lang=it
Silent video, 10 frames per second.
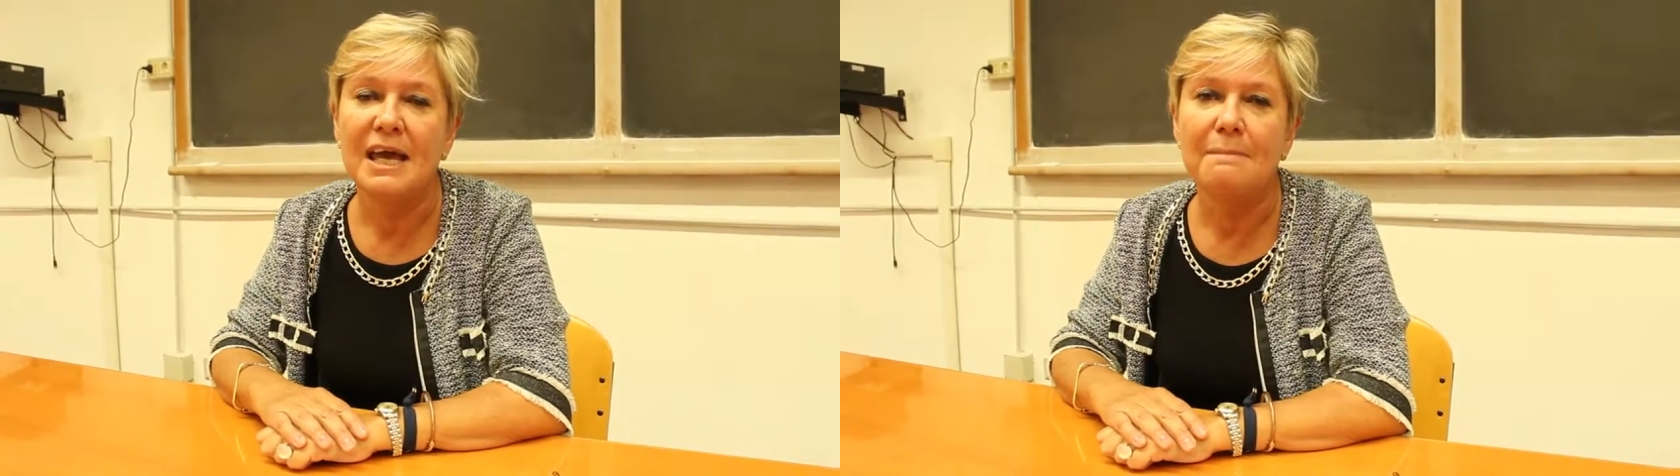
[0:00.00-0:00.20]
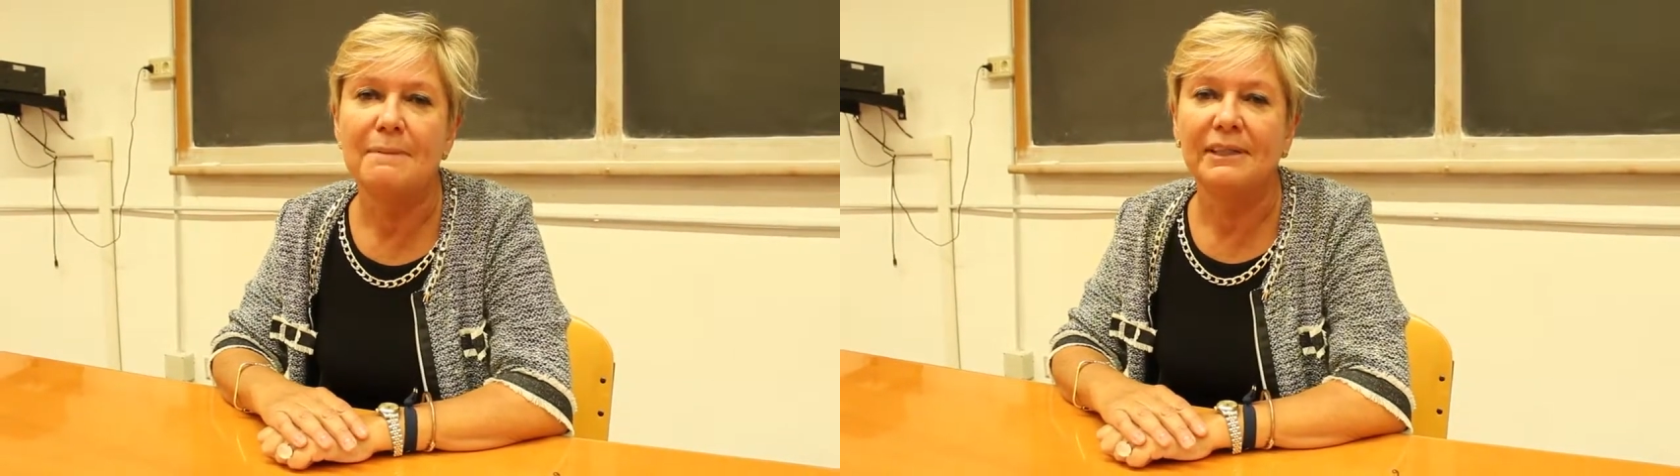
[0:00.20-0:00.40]

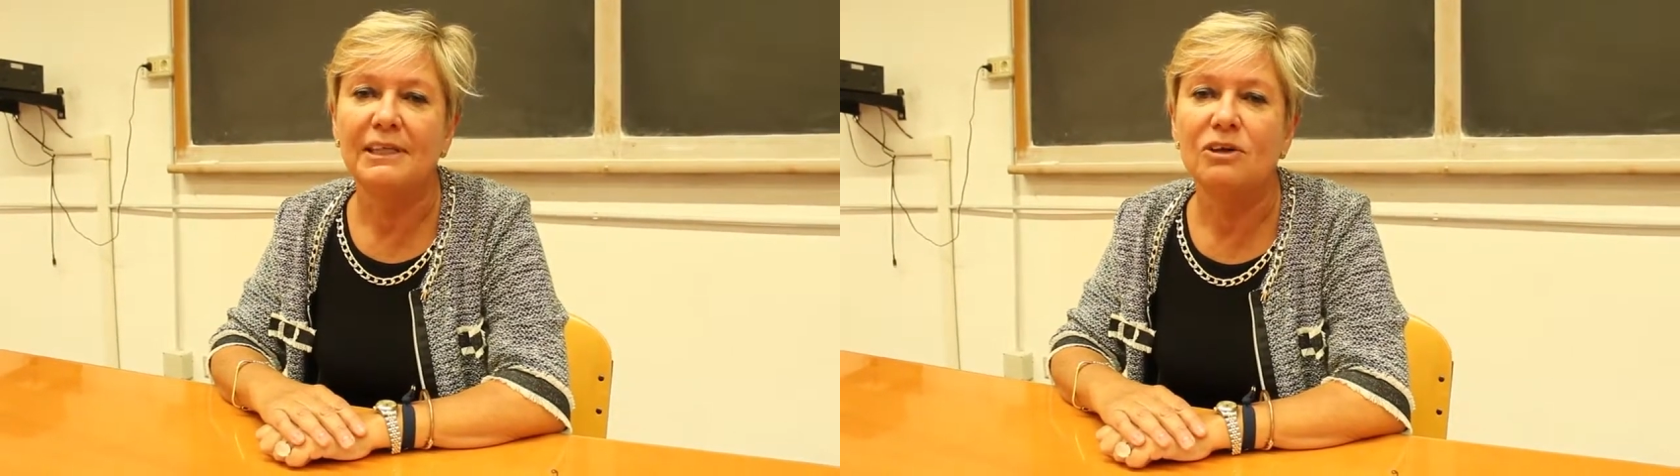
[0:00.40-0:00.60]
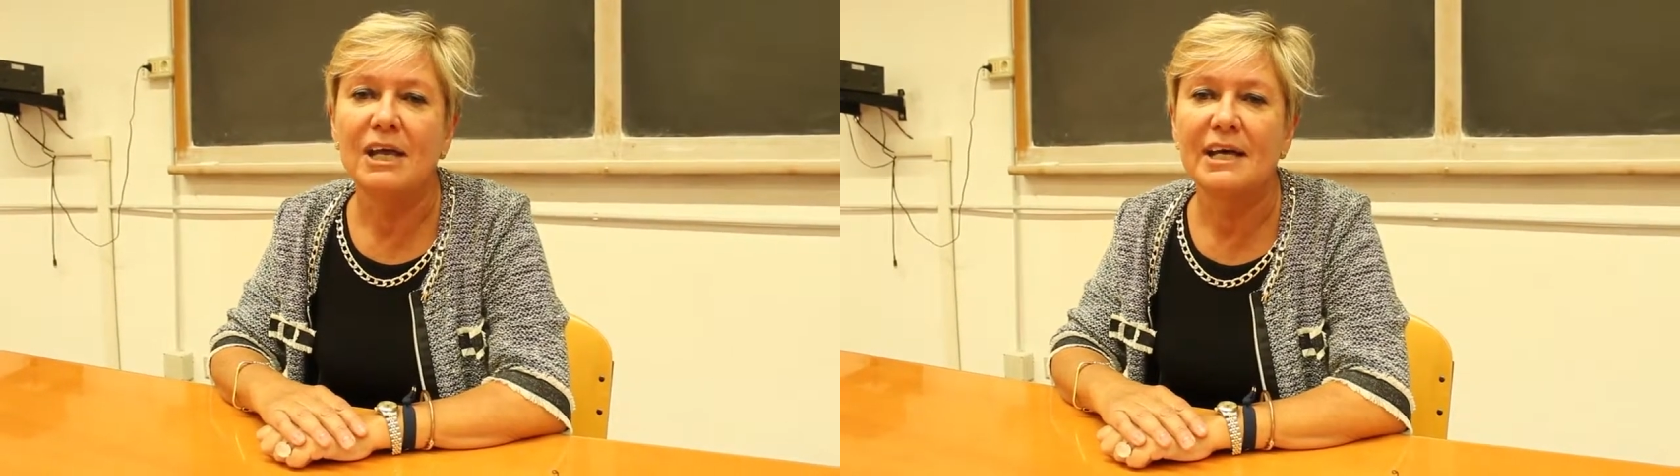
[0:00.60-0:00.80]
e in
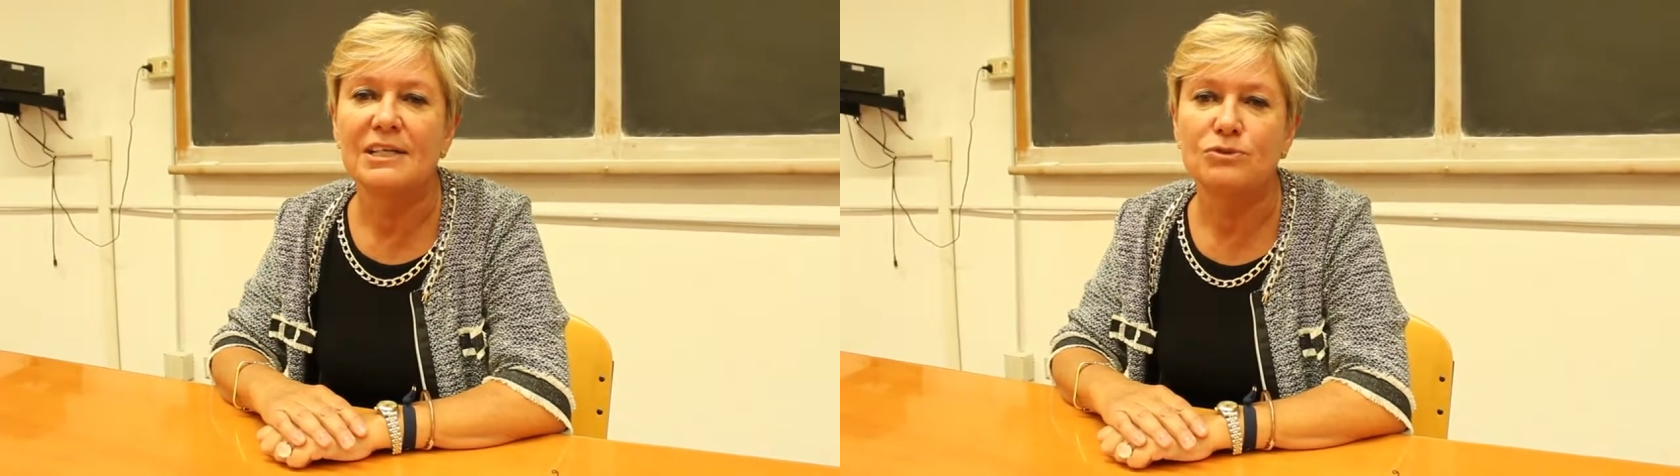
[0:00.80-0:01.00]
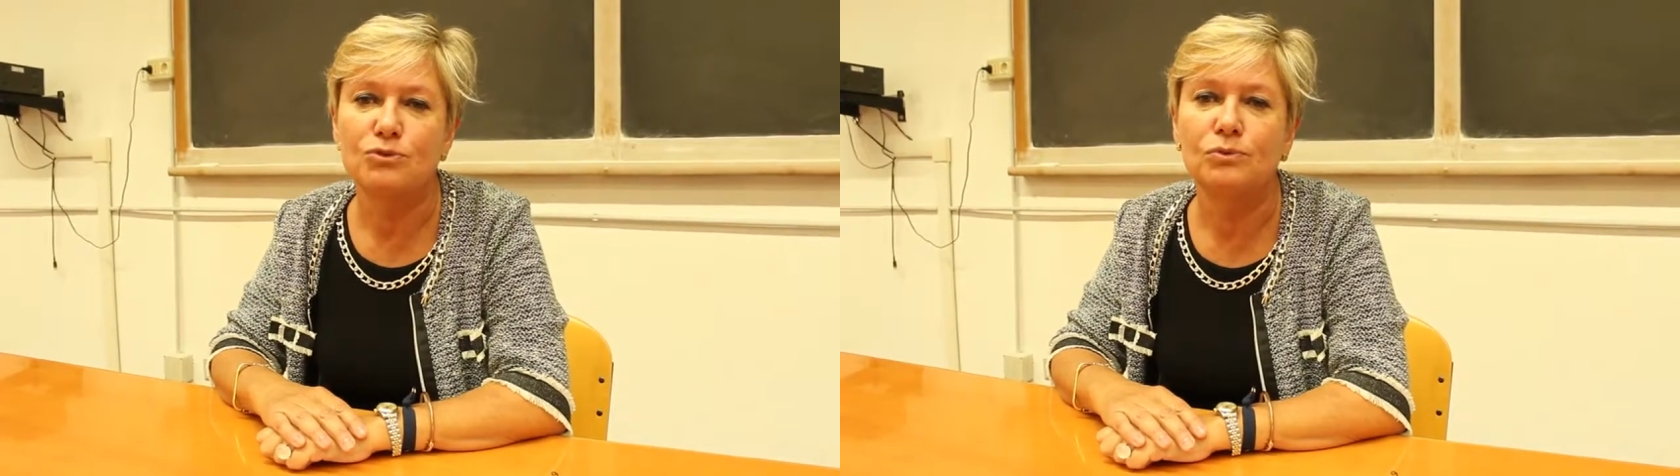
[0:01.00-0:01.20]

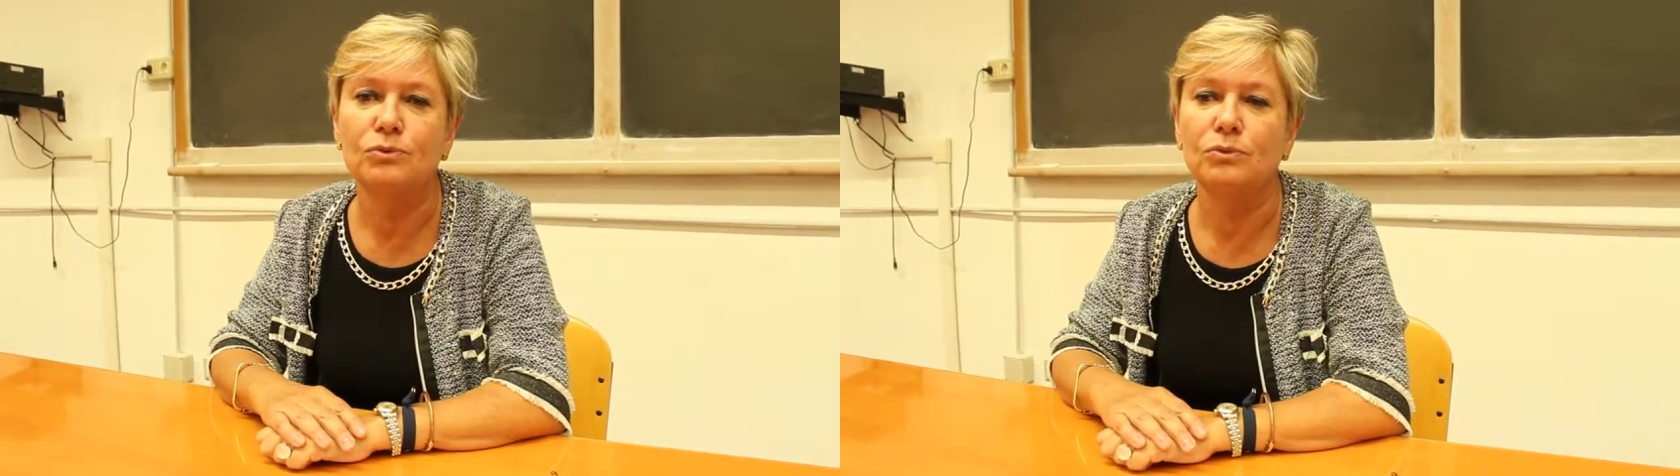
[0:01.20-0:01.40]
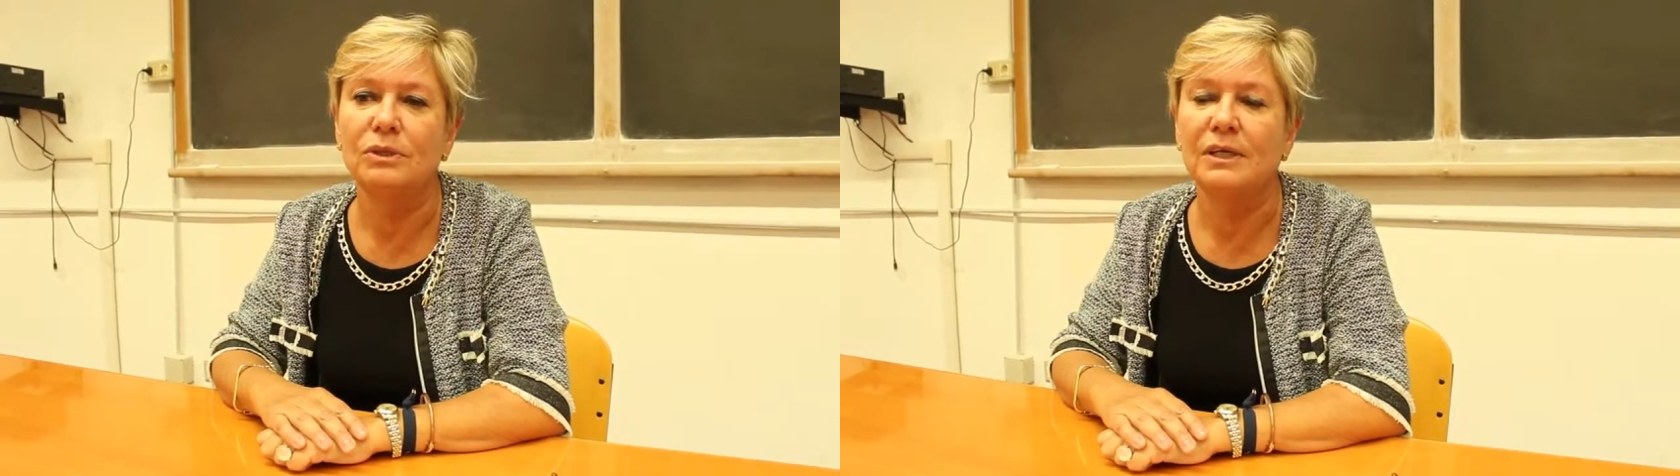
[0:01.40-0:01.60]
particolare
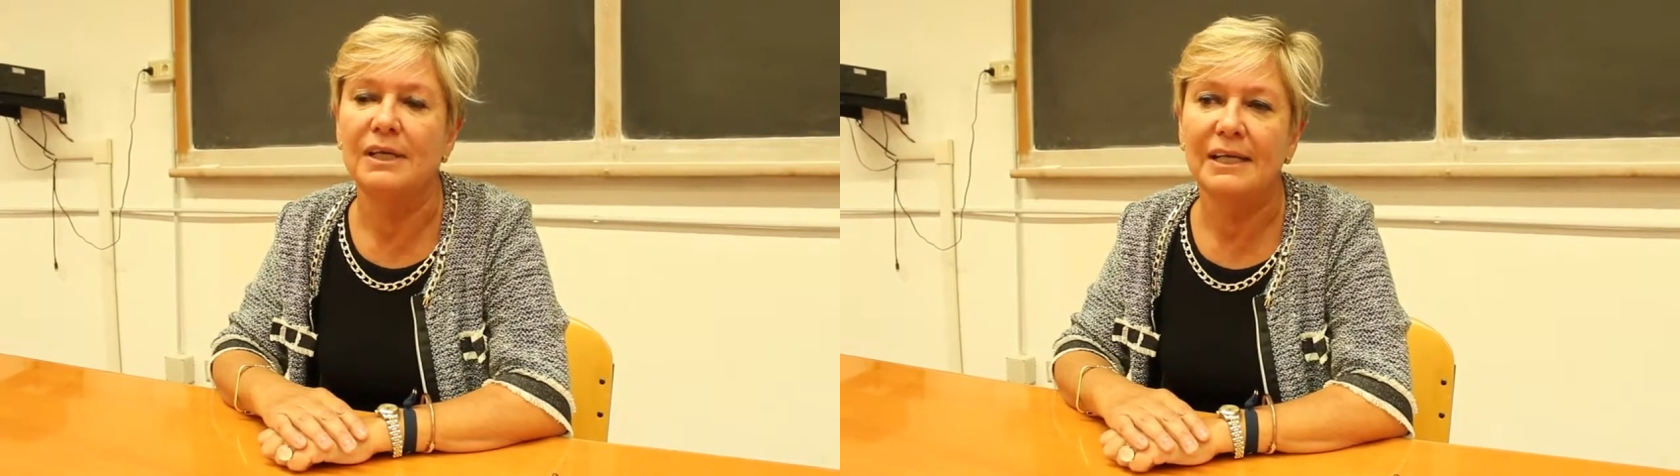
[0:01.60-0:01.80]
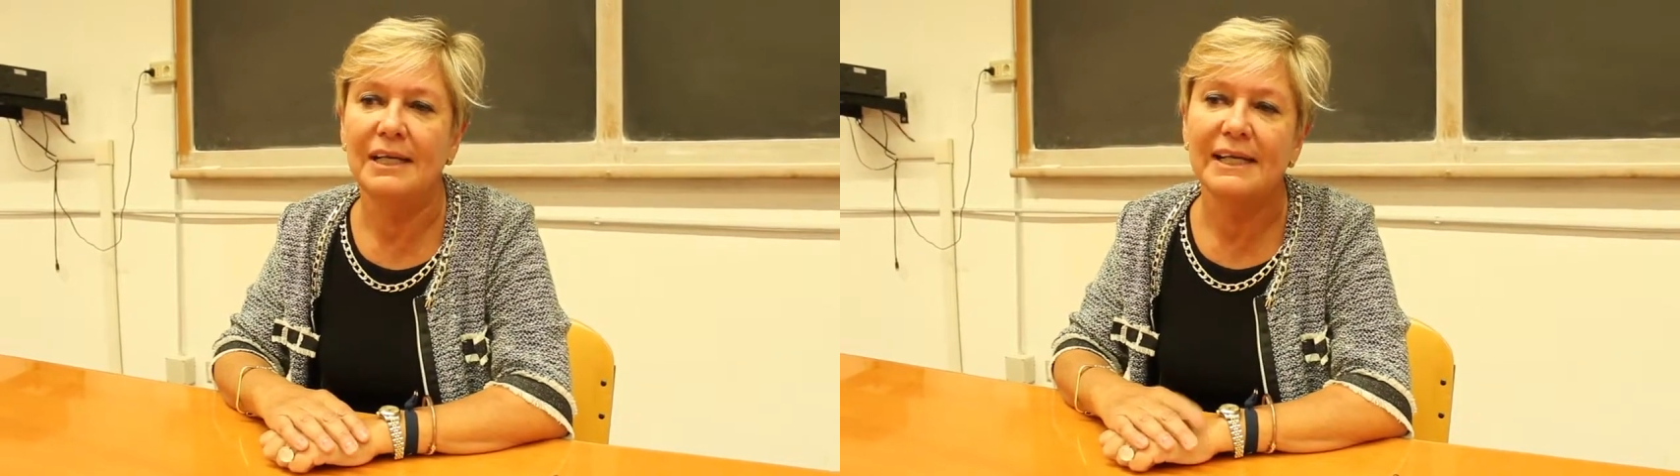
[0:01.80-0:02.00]

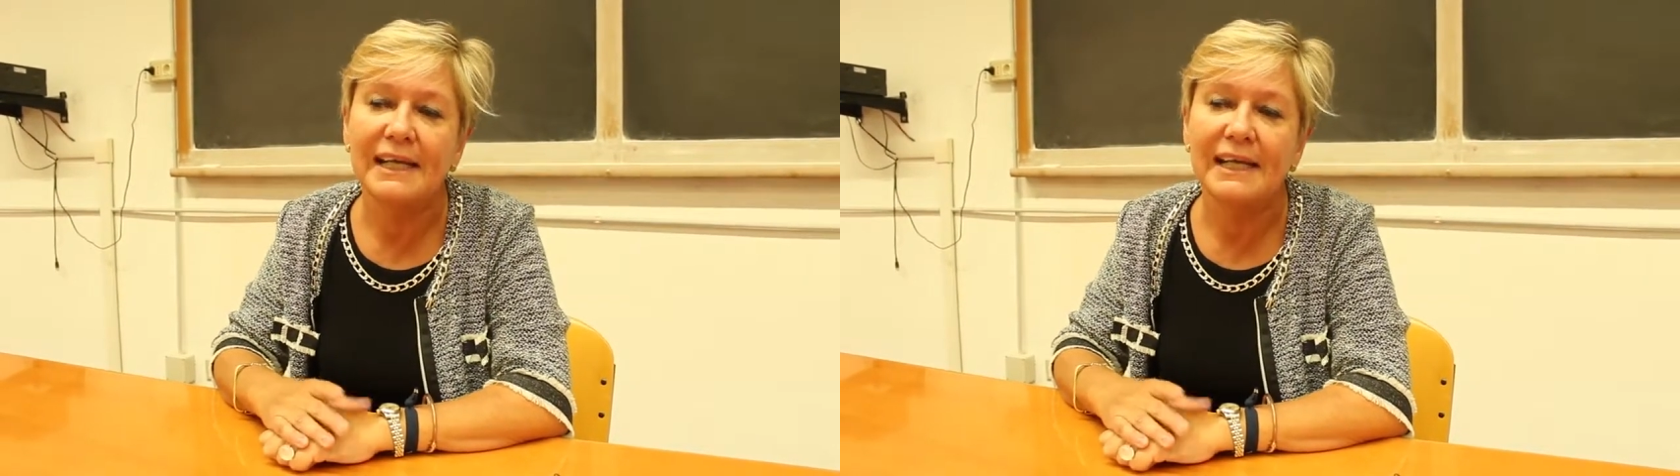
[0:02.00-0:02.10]
sulle eh,